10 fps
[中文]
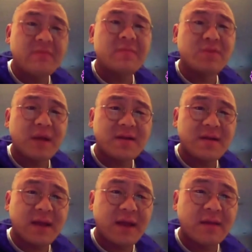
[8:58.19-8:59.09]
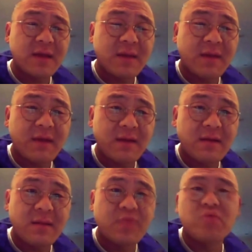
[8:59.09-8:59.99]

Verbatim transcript: 一共全世界的两千一百万个，